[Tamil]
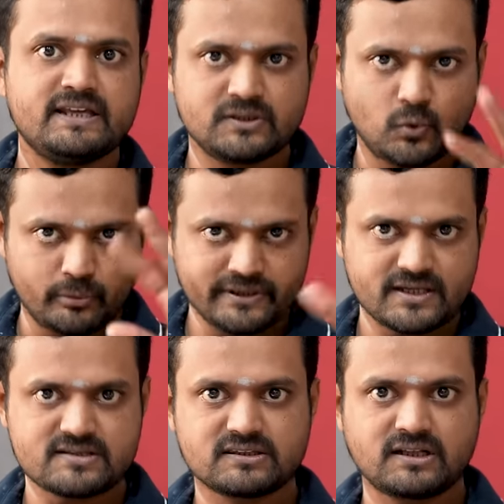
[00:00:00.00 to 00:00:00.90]
இந்த
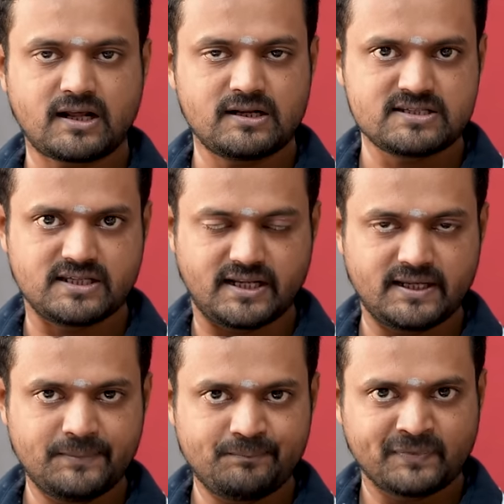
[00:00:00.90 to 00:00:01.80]
உபதேசத்தினாலும் சரி
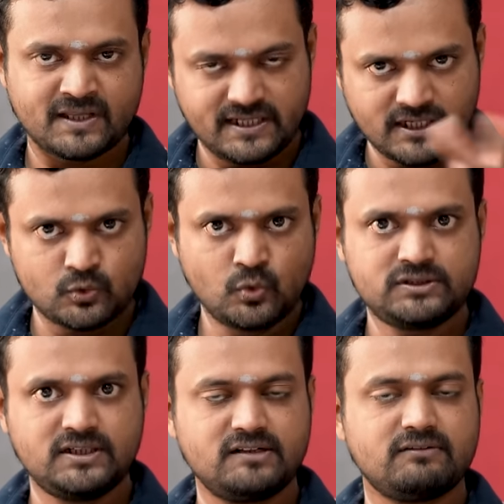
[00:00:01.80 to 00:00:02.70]
இல்லை
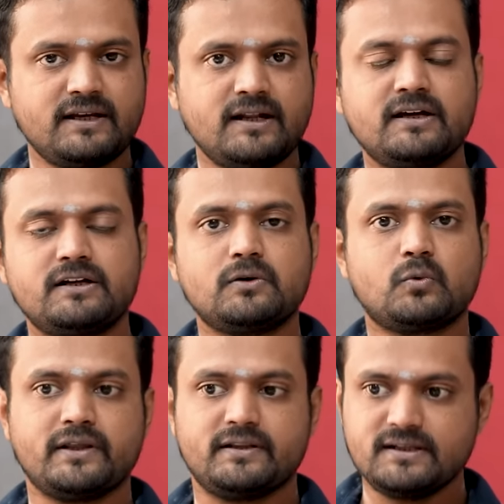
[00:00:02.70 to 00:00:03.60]
நூட்கள் வாயிலாக
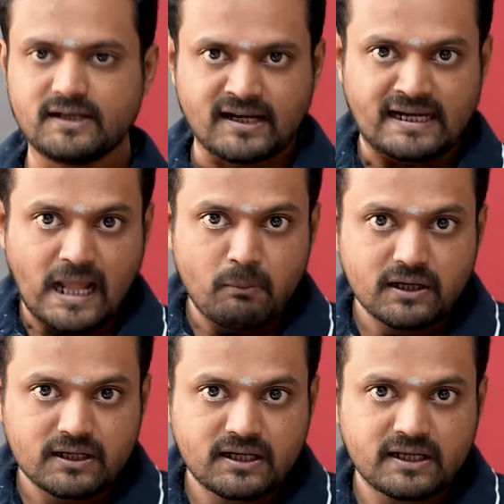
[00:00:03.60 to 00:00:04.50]
இருக்கக்கூடியது
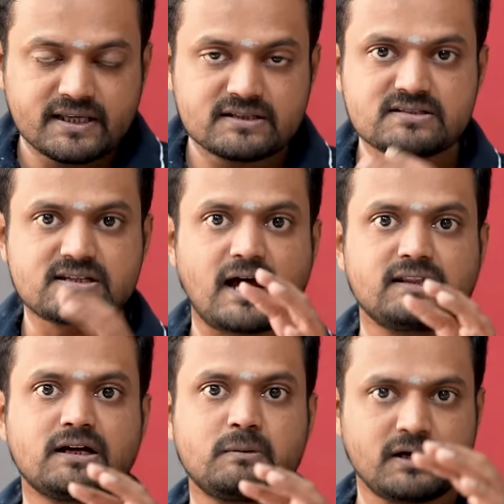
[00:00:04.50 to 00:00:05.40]
நமக்கு எது
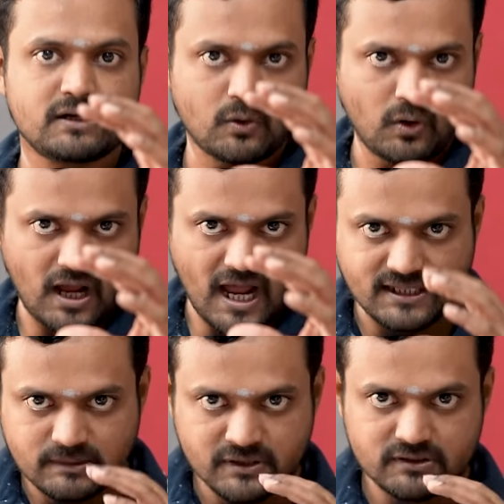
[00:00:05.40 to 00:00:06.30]
சாதகமாக இருக்கோ
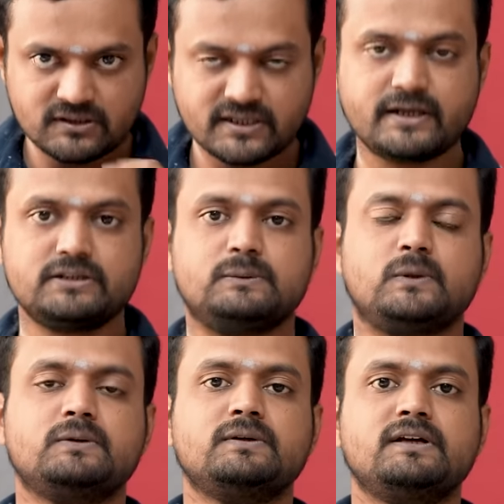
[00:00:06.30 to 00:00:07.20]
அதை மட்டும்தான்
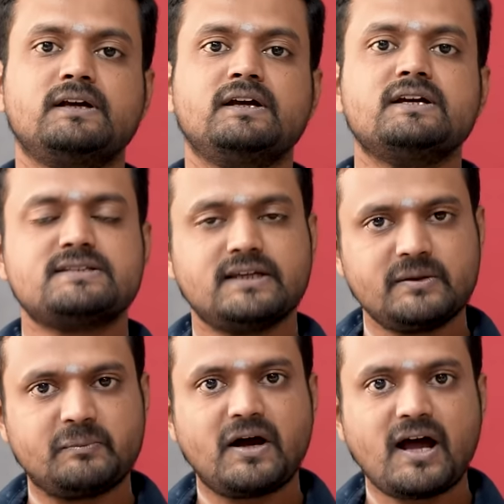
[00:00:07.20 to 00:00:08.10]
எடுத்துக்குவோம்
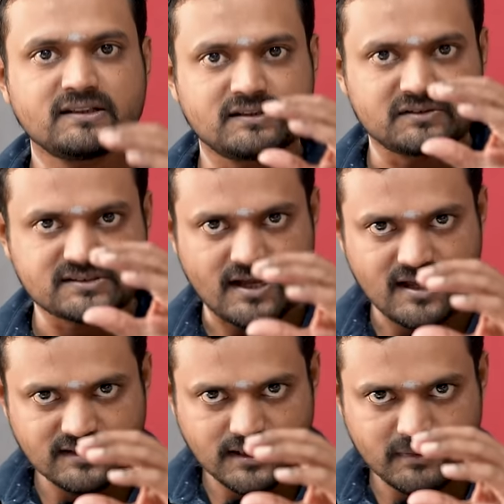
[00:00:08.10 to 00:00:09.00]
சரிப்பா அந்த
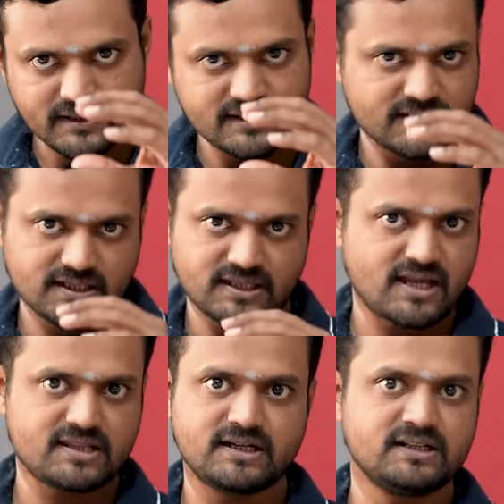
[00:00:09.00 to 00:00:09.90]
சாதகமாக
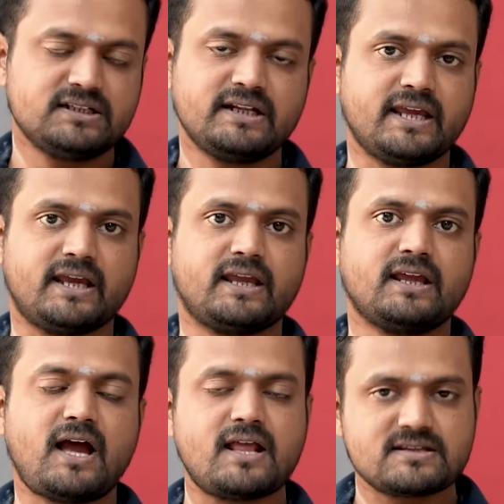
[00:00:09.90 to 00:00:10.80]
இருக்கிறதையா அது எடுத்துக்கிறியே
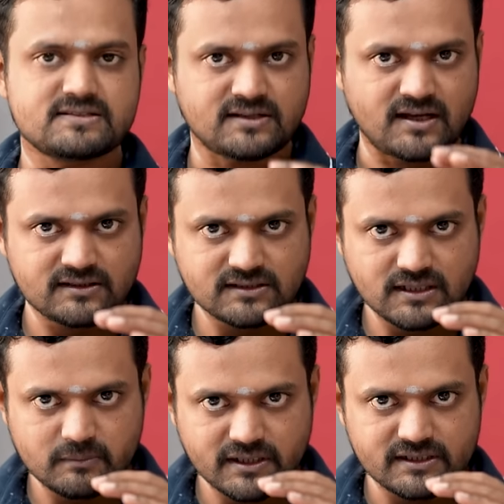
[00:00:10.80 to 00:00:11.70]
அந்த
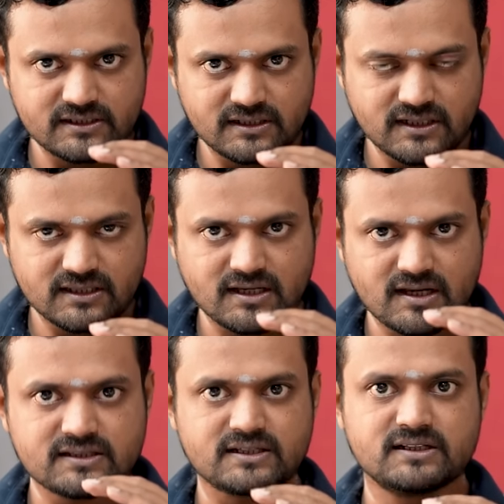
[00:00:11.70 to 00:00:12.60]
சாதகமாக இருக்கிறதையா
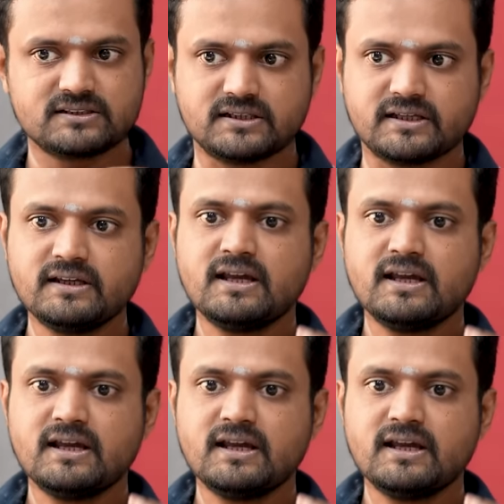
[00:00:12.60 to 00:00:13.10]
அது எடுத்து